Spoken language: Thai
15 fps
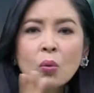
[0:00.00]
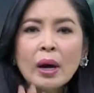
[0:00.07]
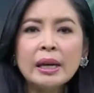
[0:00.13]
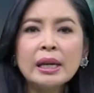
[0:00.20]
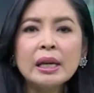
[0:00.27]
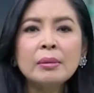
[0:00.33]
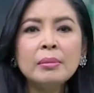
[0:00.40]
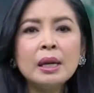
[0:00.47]
ทุกวั
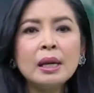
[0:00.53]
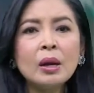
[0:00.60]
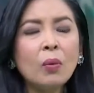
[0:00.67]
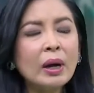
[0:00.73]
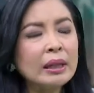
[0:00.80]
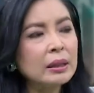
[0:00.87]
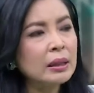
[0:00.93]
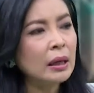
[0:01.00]
นนี้มีน
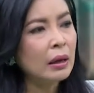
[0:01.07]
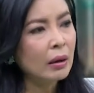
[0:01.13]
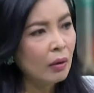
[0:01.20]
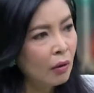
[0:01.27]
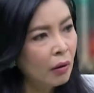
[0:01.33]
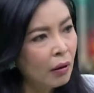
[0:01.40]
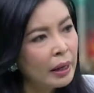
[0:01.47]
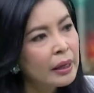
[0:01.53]
วัตก
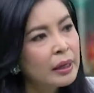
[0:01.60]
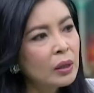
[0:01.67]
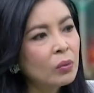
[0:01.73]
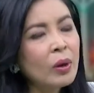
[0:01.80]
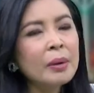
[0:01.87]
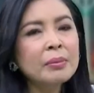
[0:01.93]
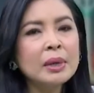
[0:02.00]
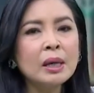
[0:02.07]
รหรื
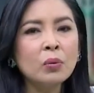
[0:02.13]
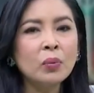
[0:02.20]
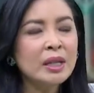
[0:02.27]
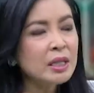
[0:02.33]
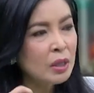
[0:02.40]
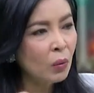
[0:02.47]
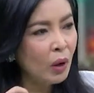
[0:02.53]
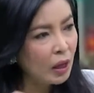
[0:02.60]
อว่ามี
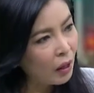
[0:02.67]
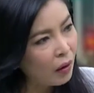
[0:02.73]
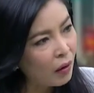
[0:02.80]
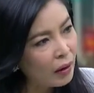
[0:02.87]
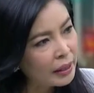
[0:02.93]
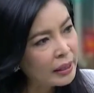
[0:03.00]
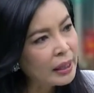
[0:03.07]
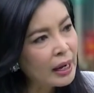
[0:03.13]
วิศวก
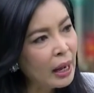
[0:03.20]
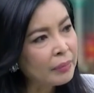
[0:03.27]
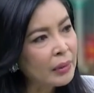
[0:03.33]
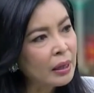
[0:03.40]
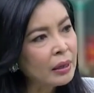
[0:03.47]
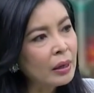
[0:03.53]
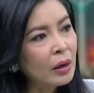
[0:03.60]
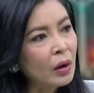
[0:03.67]
รที่
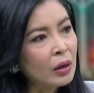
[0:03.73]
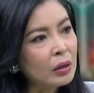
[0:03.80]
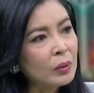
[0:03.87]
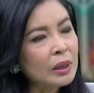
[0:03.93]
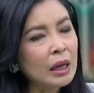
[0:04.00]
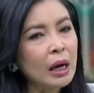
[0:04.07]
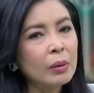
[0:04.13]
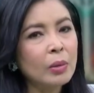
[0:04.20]
ทำในเรื่องของน
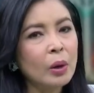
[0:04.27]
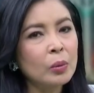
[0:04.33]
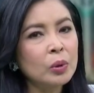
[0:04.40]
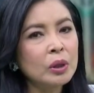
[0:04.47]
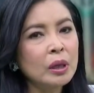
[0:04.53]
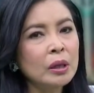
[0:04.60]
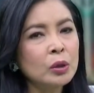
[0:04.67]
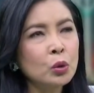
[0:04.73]
วัตกรรมคอม
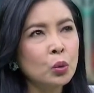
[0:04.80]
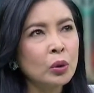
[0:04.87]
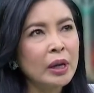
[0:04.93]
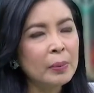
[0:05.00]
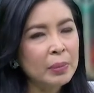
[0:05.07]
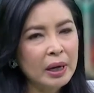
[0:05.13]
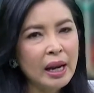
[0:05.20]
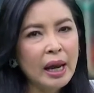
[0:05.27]
พิวเตอร์อยู่
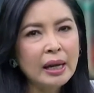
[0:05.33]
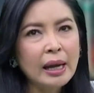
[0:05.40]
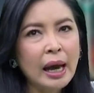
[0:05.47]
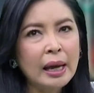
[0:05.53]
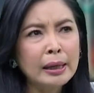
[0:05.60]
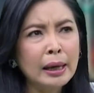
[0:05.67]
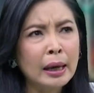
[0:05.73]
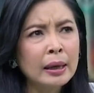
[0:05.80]
ในประเทศ
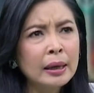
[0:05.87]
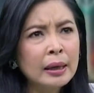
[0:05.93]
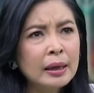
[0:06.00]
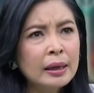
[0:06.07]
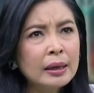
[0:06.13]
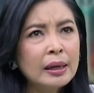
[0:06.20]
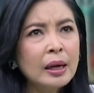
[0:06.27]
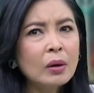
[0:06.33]
ไทยเนี่ย
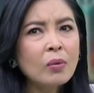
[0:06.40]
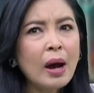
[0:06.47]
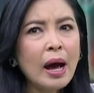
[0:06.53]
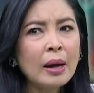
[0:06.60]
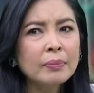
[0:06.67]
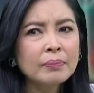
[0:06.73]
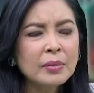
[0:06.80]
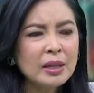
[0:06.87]
เรียก
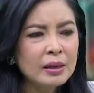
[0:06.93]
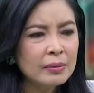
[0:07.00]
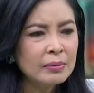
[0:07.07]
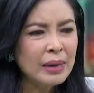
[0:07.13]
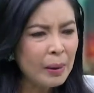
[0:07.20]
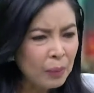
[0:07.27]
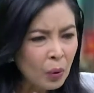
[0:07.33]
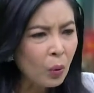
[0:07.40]
ว่า
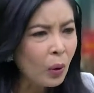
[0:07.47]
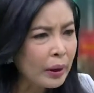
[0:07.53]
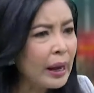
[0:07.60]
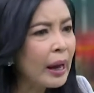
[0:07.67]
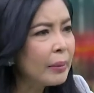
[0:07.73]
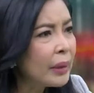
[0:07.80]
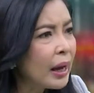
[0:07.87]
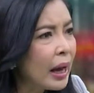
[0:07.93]
นับหัว
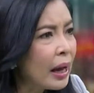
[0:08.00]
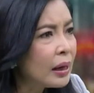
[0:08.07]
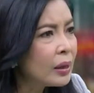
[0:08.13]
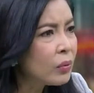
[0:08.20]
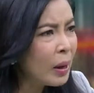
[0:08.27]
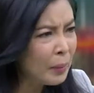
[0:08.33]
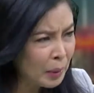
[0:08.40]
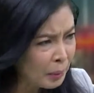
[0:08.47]
ได้ไหมคะห
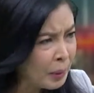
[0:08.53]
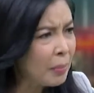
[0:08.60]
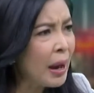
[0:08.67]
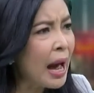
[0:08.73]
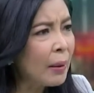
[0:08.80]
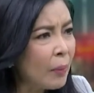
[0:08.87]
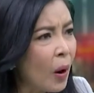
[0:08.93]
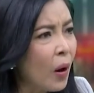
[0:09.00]
รือว่ามันมี
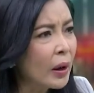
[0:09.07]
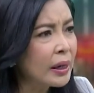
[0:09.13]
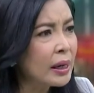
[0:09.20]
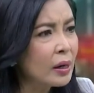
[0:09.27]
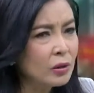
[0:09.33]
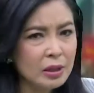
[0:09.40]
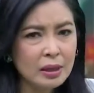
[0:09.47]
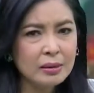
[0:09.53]
มากพอ
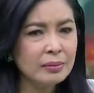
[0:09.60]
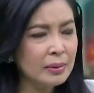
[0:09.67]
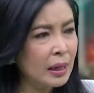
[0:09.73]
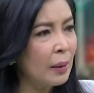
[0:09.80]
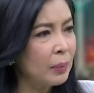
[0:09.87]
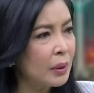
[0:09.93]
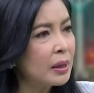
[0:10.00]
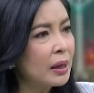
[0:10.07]
ที่เราจะ
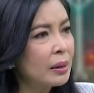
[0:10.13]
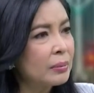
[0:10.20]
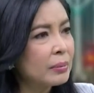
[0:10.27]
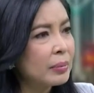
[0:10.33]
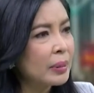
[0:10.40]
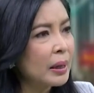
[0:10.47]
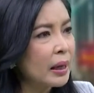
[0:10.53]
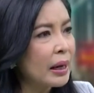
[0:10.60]
ขับเคลื่อน
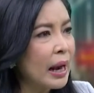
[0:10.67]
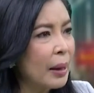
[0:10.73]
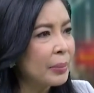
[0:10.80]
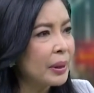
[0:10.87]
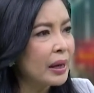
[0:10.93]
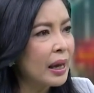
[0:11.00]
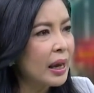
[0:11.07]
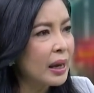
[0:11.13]
พัฒนา
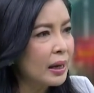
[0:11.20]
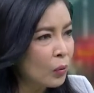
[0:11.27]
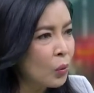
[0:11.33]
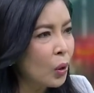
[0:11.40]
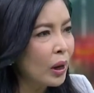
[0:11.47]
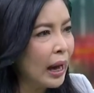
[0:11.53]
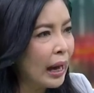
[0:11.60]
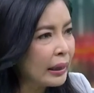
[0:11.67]
ประเทศและ
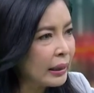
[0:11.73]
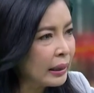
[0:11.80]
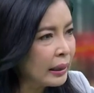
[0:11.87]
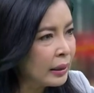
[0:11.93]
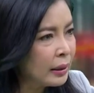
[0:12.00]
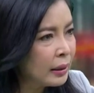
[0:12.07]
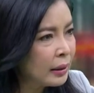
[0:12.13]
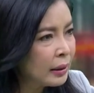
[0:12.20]
วงการนี้